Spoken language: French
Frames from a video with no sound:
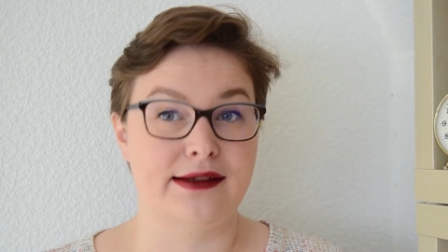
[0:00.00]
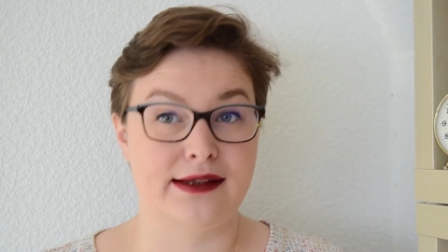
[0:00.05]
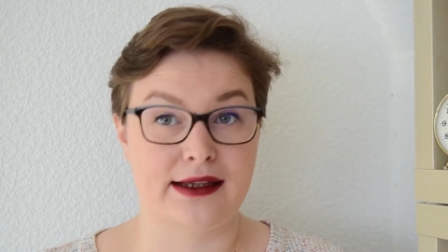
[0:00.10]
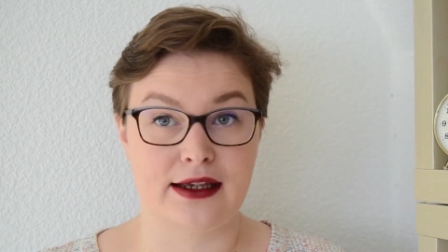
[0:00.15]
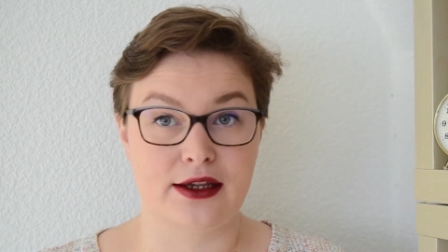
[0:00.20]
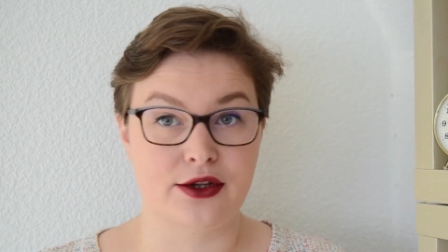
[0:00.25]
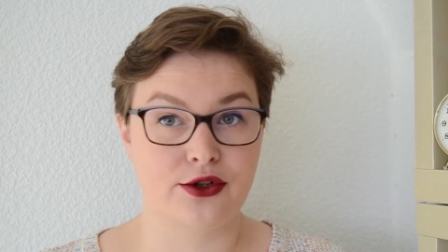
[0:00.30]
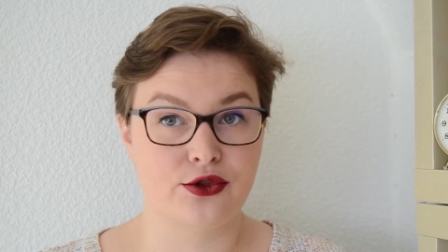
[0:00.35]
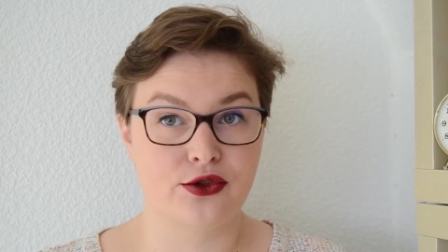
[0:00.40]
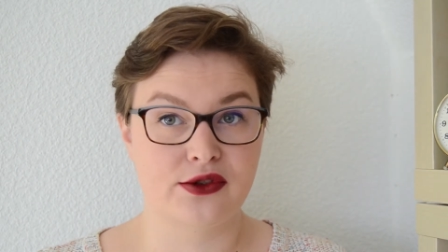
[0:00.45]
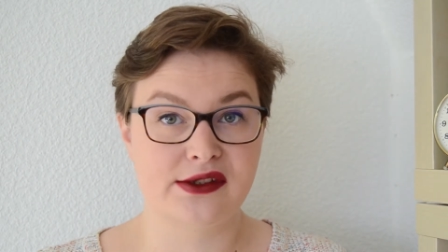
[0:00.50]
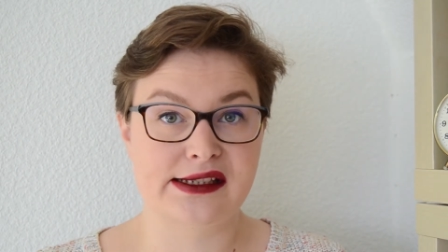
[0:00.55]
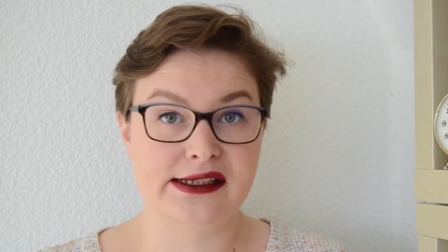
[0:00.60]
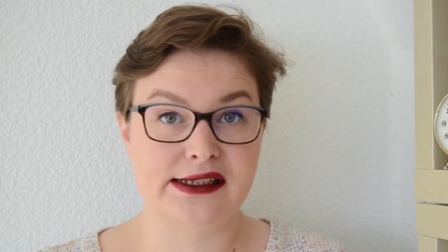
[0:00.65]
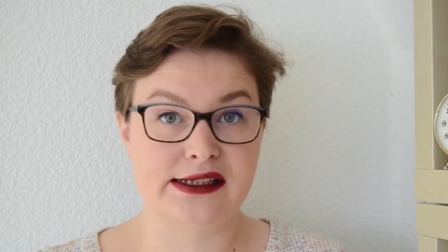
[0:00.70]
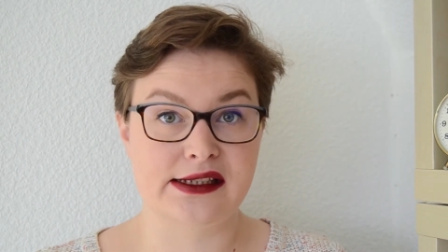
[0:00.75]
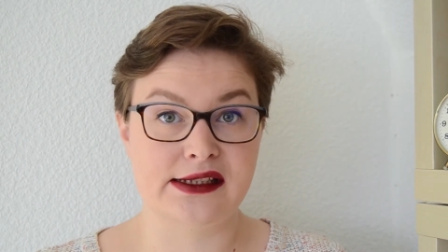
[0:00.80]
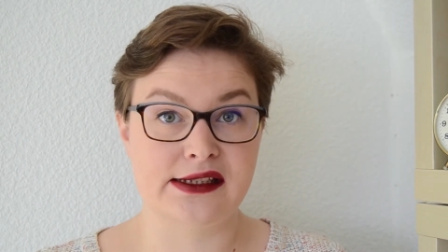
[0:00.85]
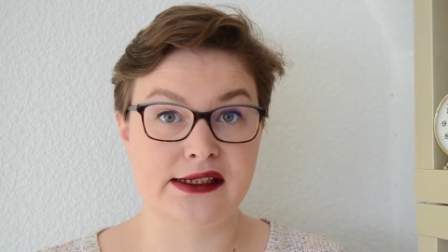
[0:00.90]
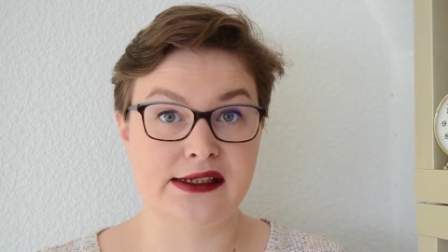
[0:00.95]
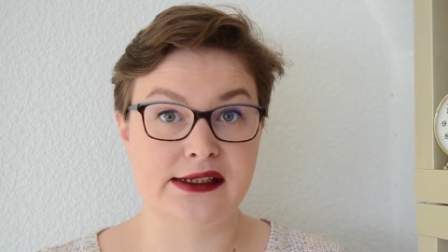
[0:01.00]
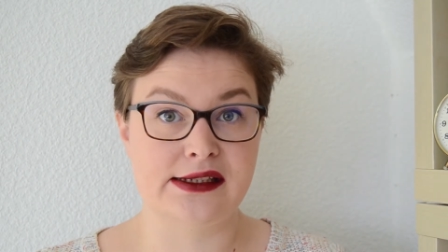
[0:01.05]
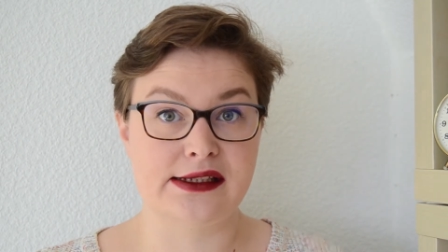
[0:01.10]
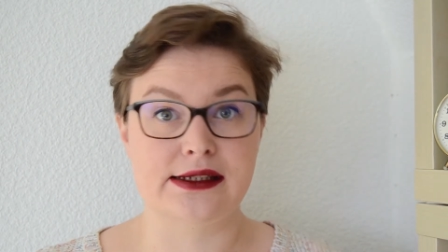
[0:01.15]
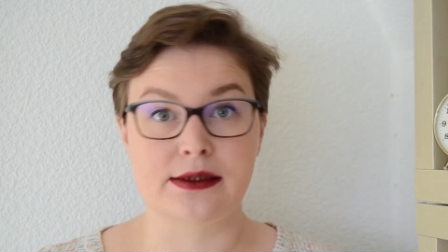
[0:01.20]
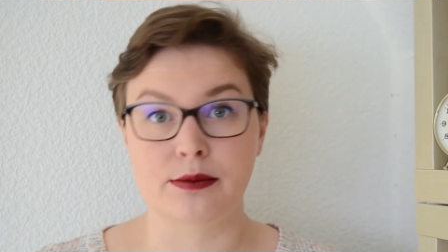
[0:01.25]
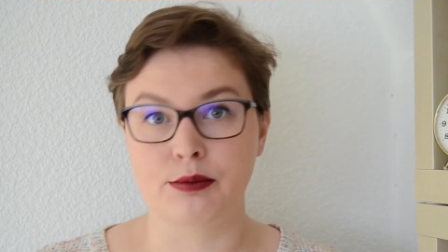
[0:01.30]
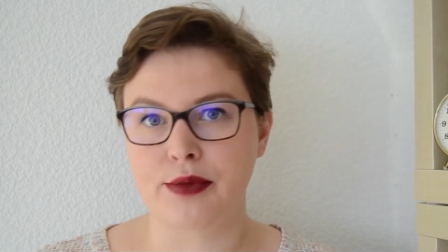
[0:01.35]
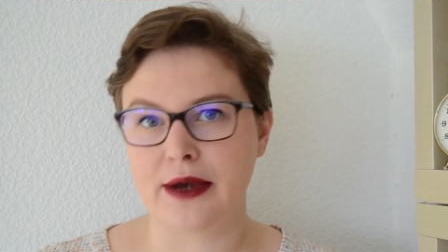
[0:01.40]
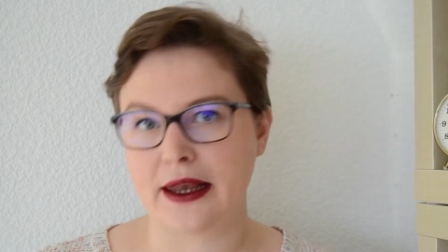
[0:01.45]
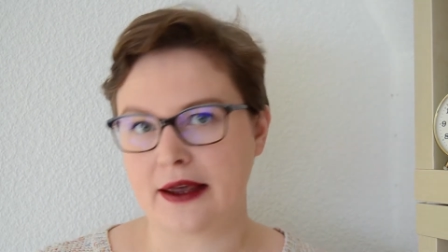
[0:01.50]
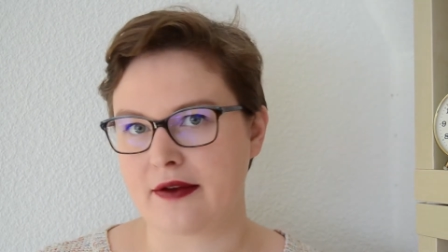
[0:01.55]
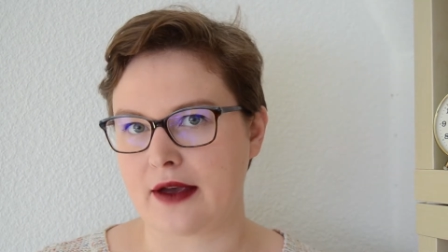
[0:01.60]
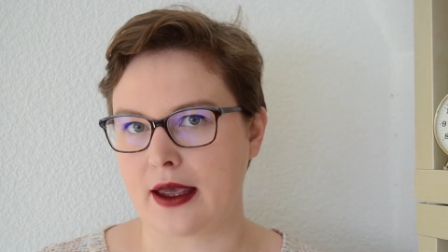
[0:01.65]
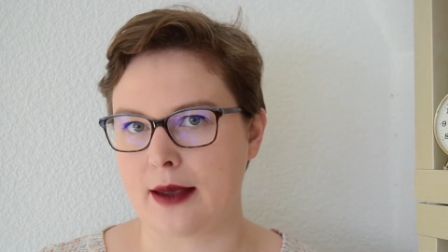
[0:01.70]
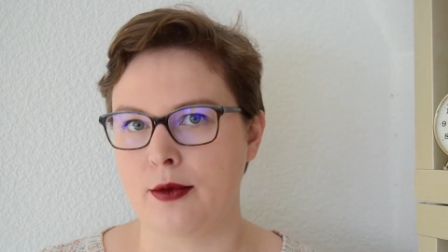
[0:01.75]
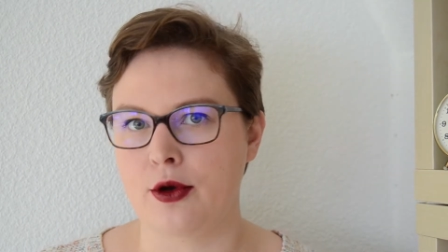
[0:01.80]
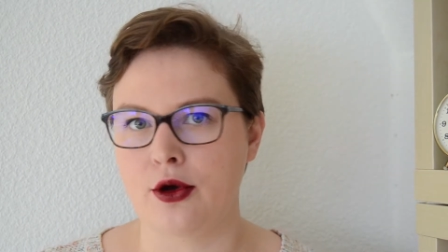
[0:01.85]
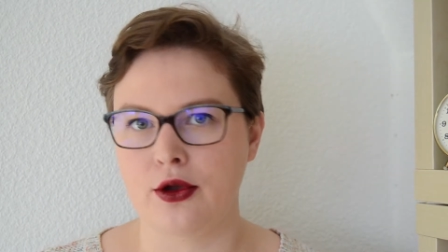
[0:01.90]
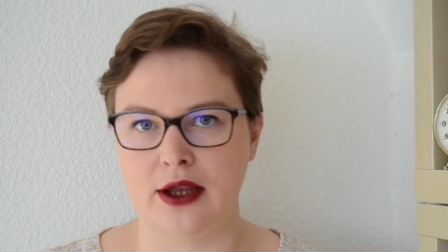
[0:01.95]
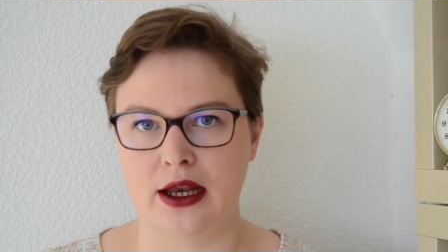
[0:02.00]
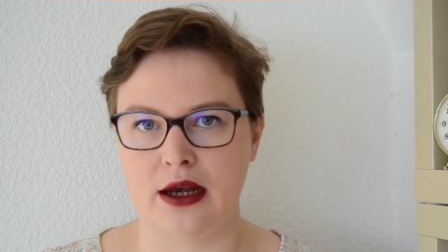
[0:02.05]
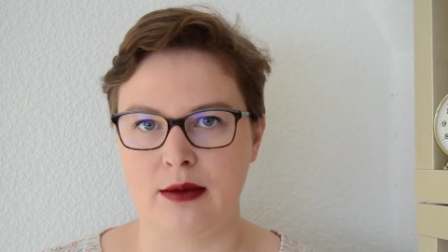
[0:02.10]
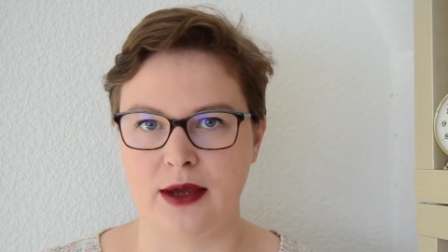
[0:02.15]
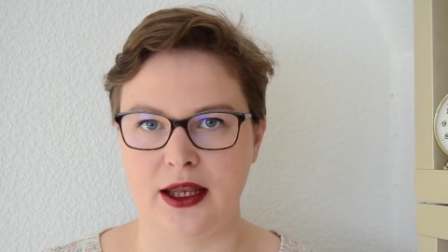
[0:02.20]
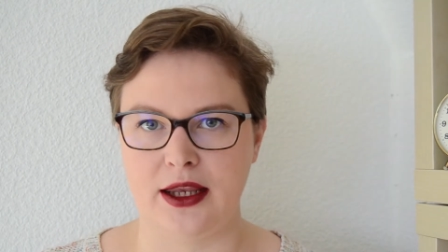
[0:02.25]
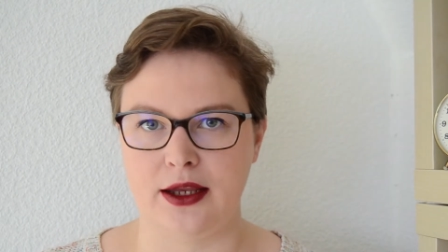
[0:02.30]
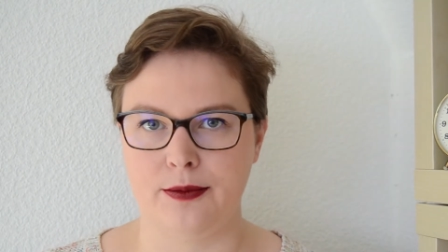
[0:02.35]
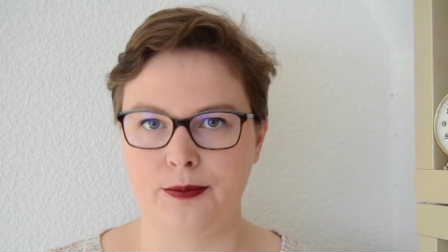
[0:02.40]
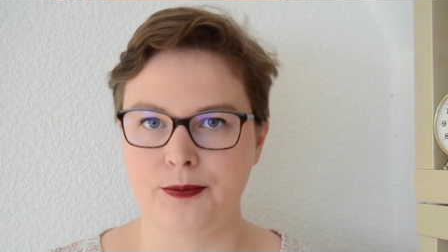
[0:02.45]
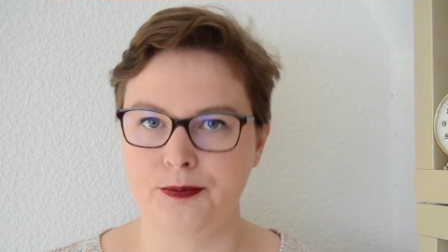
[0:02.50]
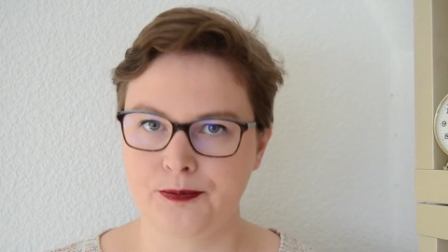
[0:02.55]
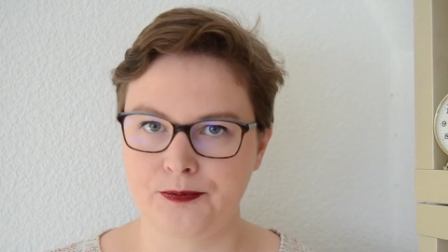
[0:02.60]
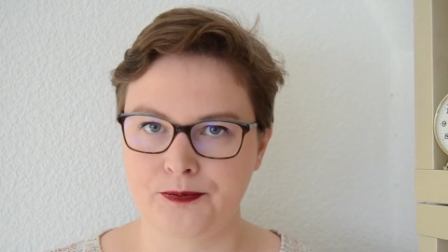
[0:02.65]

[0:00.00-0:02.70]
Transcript: c'est quelque chose qui, me plaît vraiment en Allemagne.